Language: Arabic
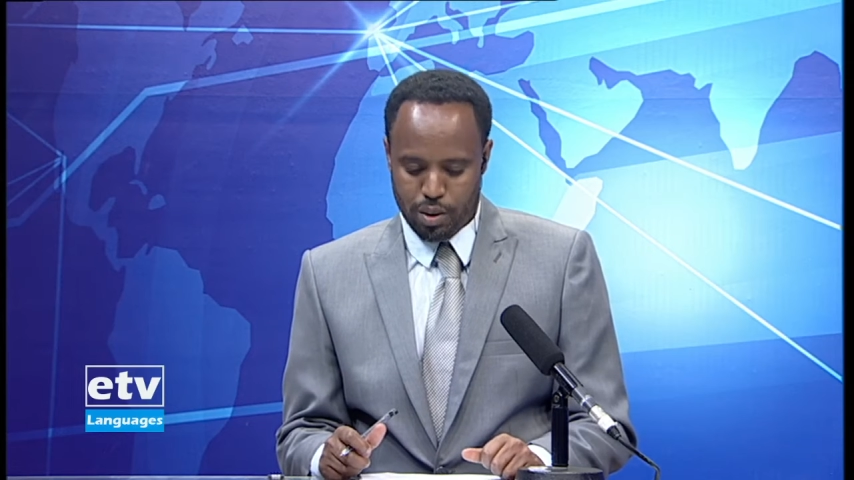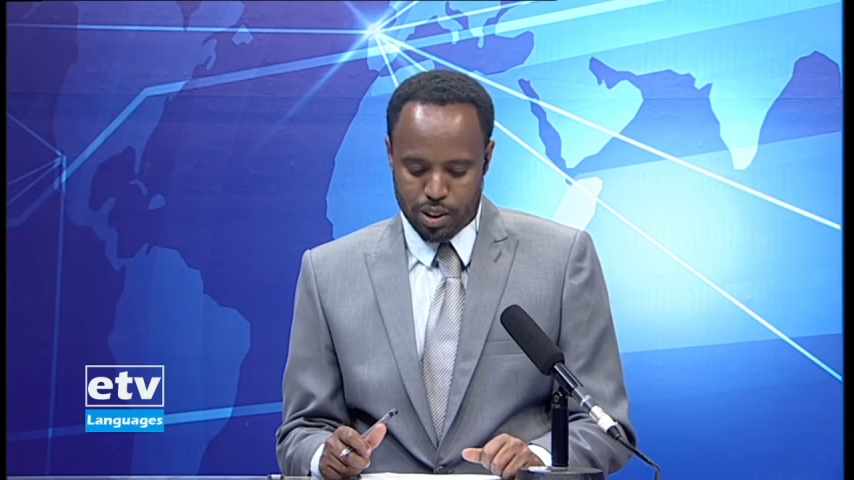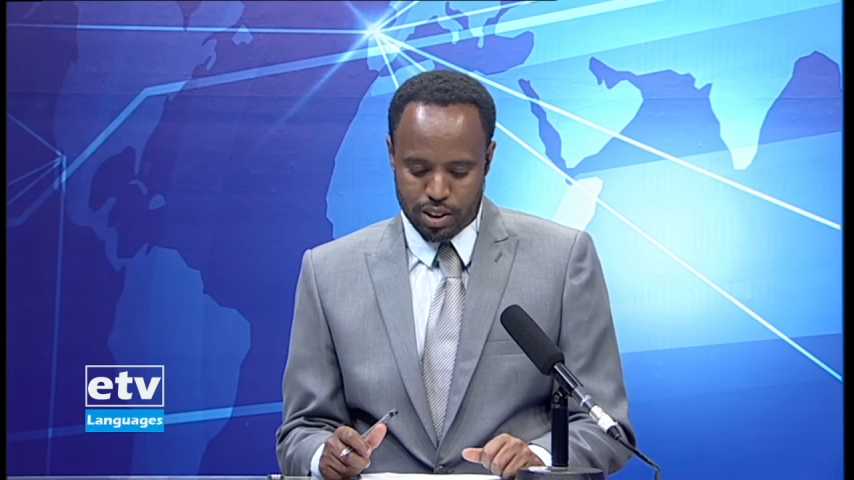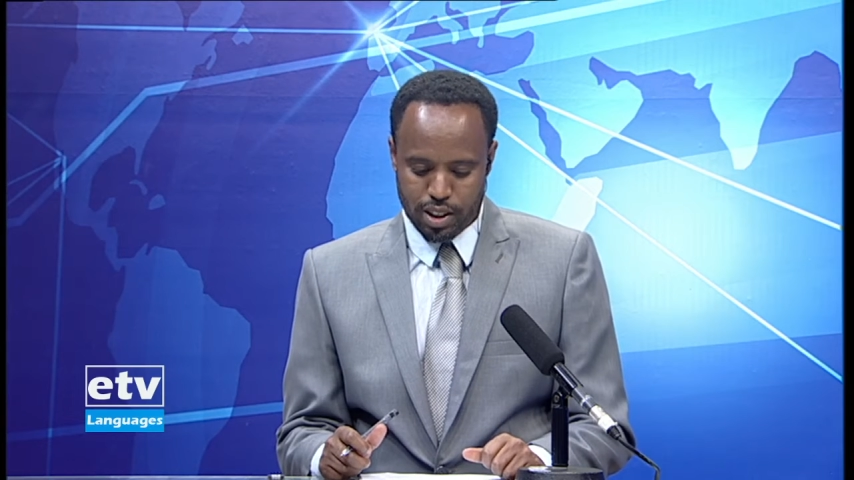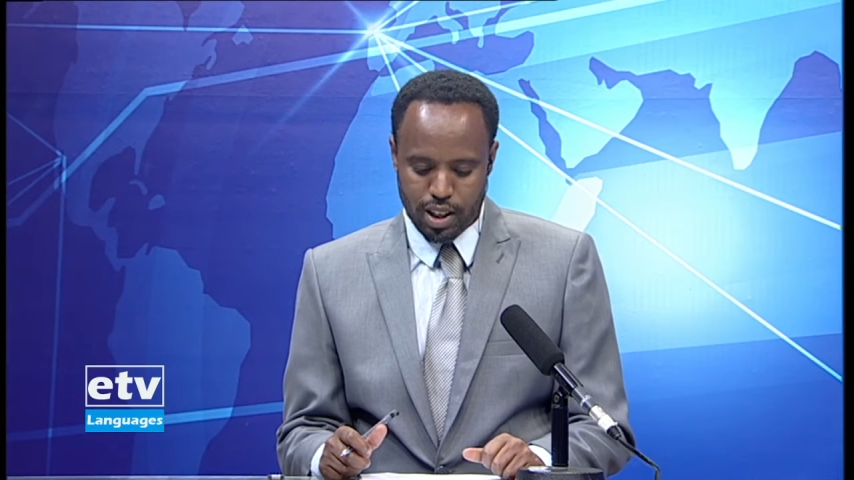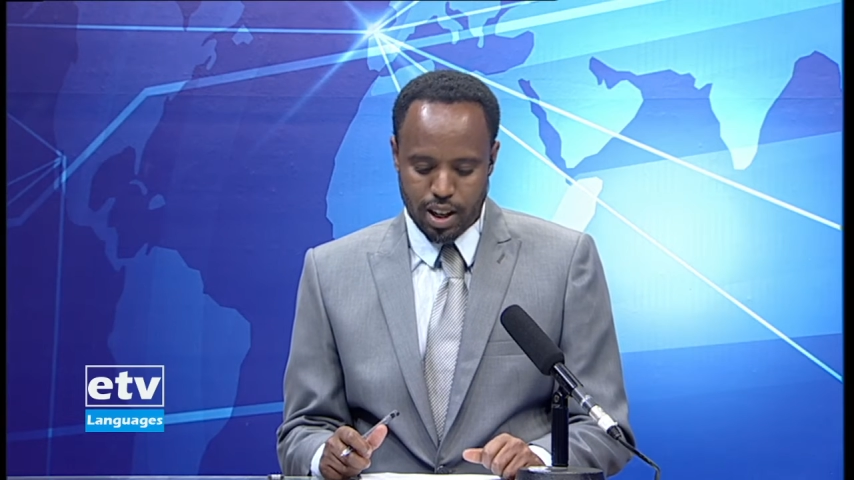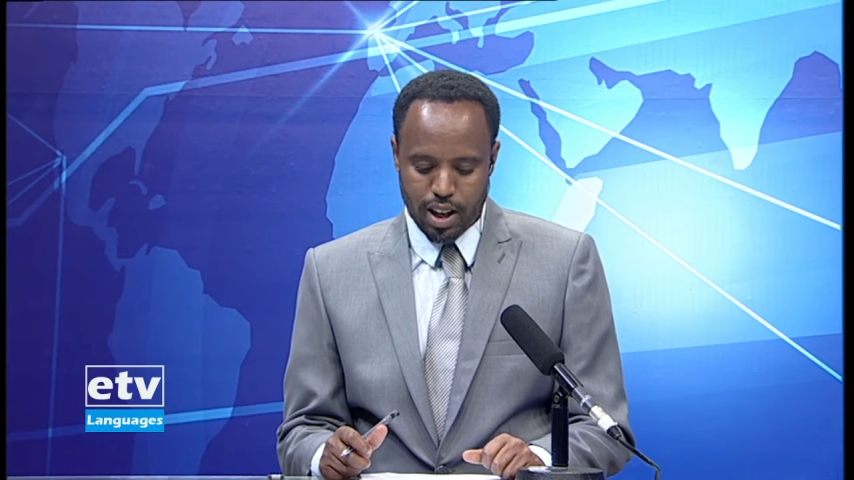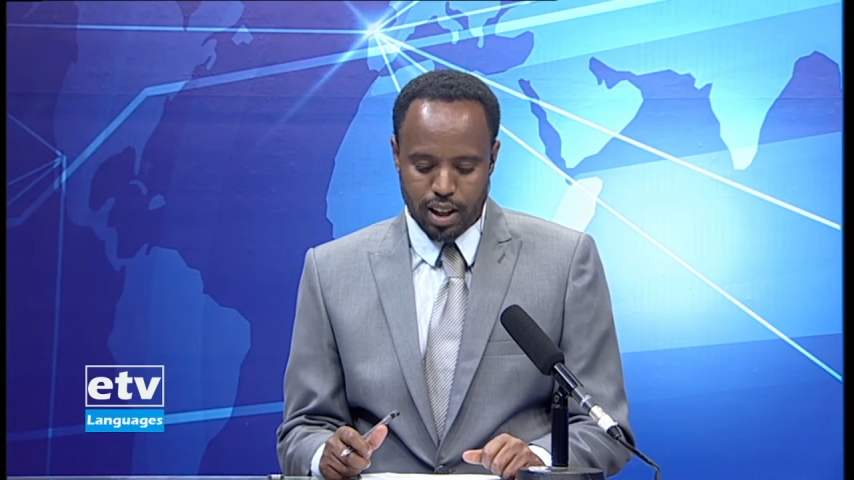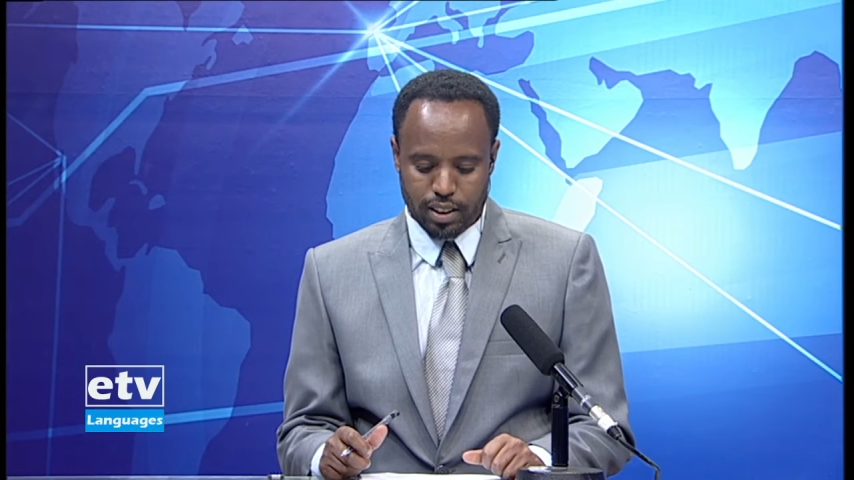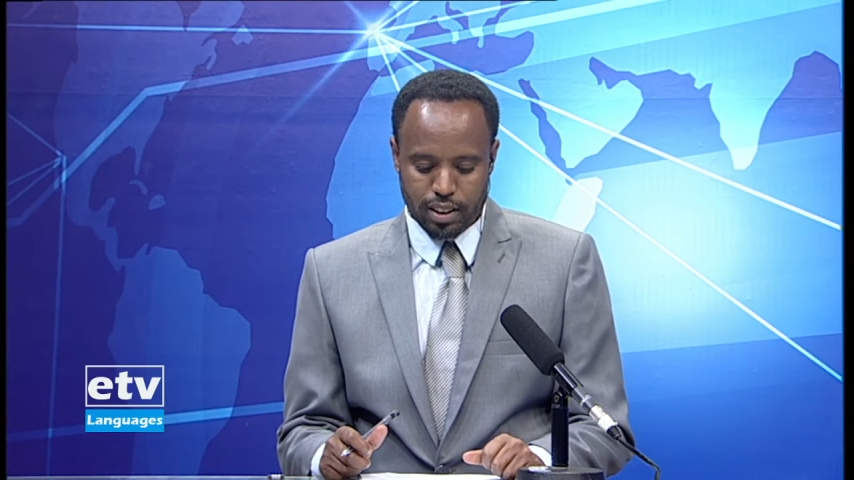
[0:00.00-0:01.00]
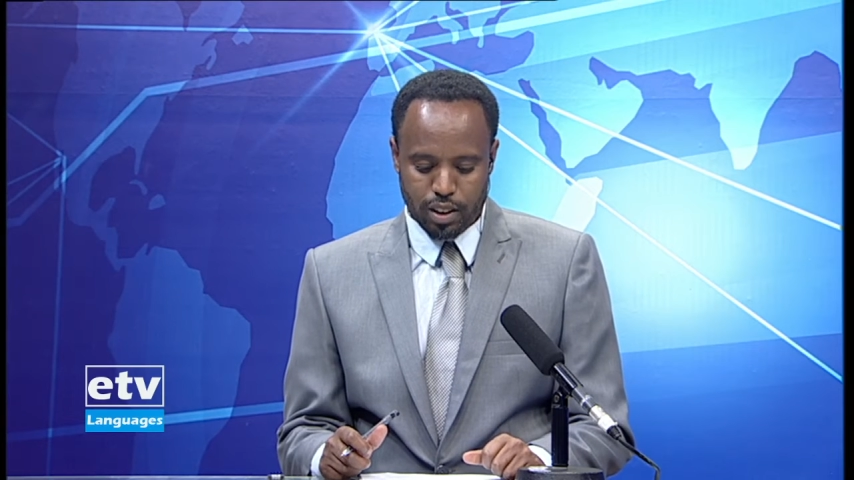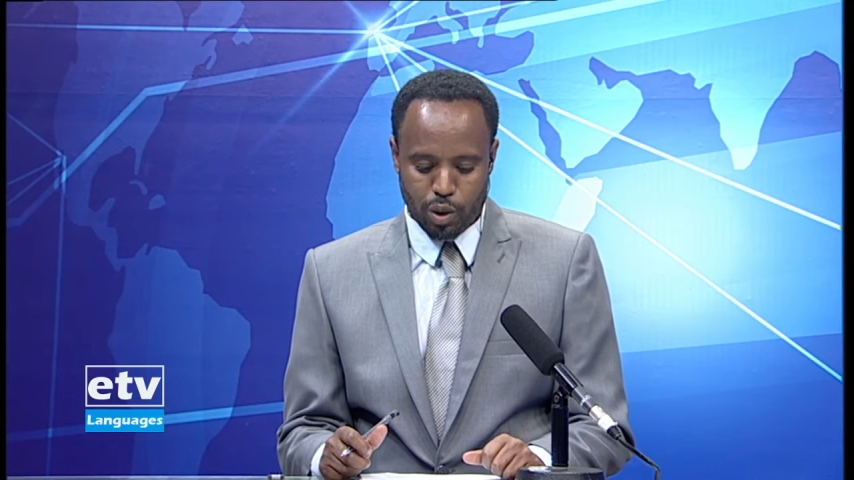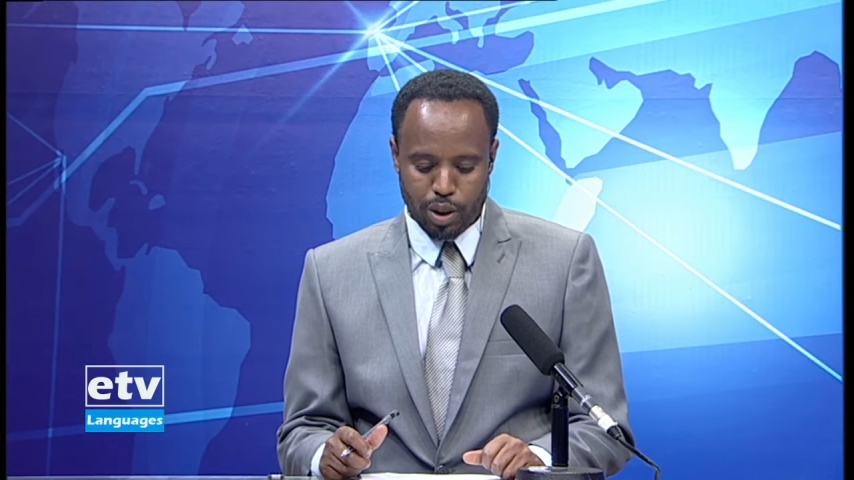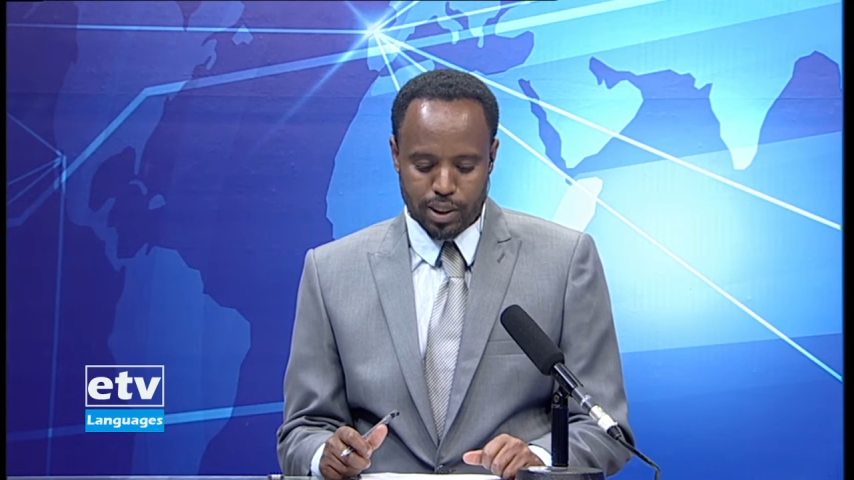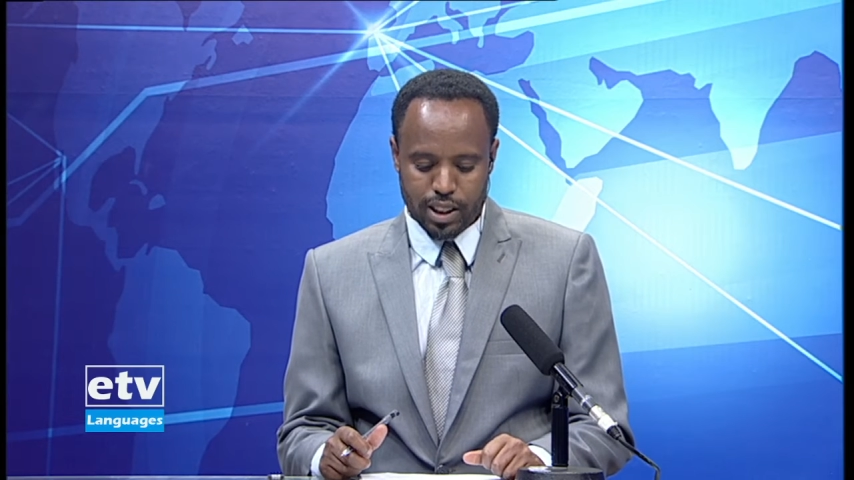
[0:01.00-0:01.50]
والصين على
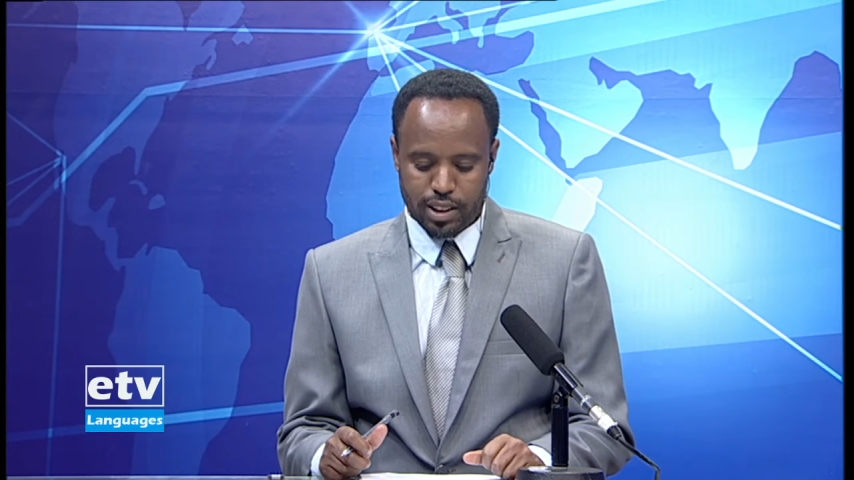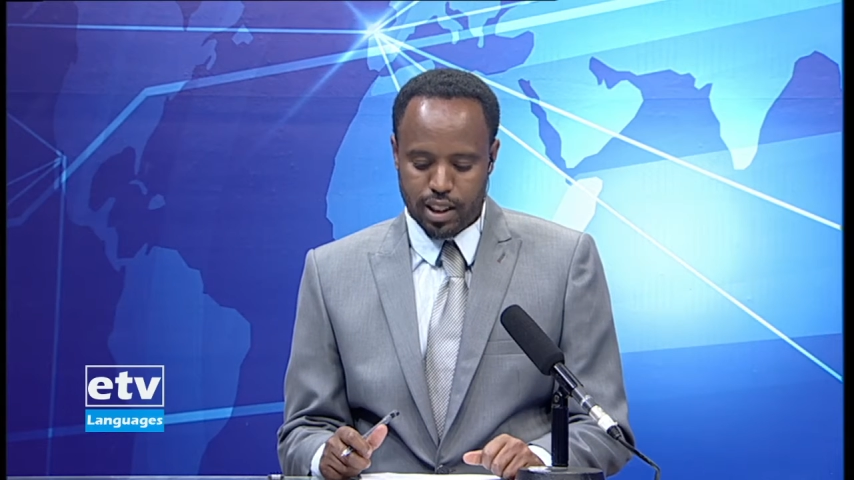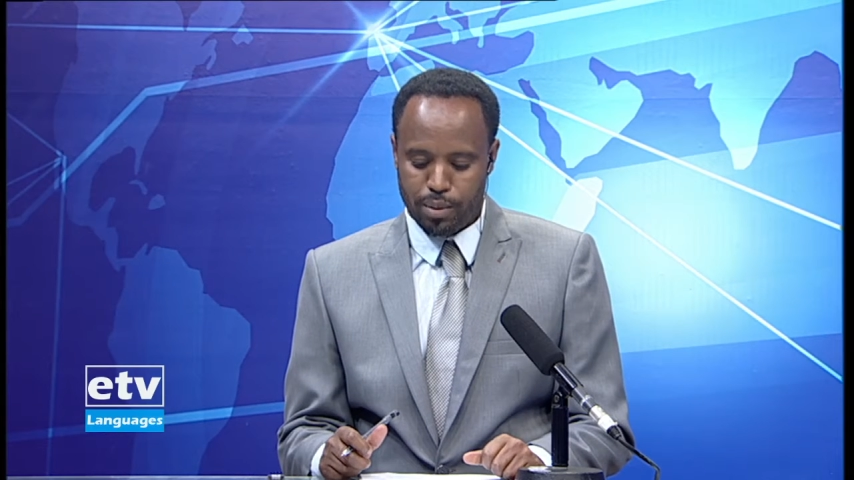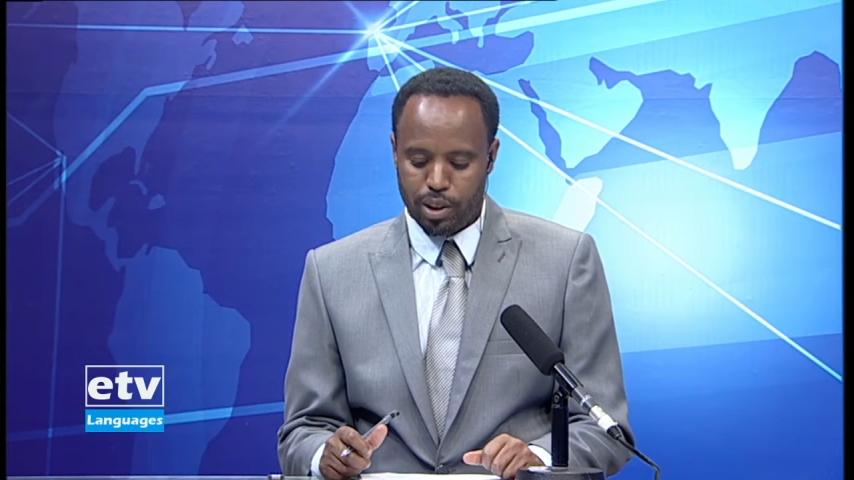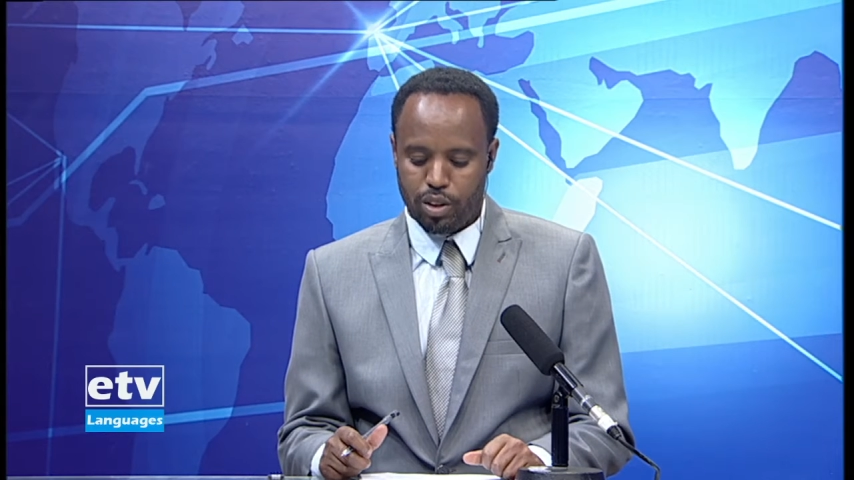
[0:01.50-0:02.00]
تدخل مجلس الأمن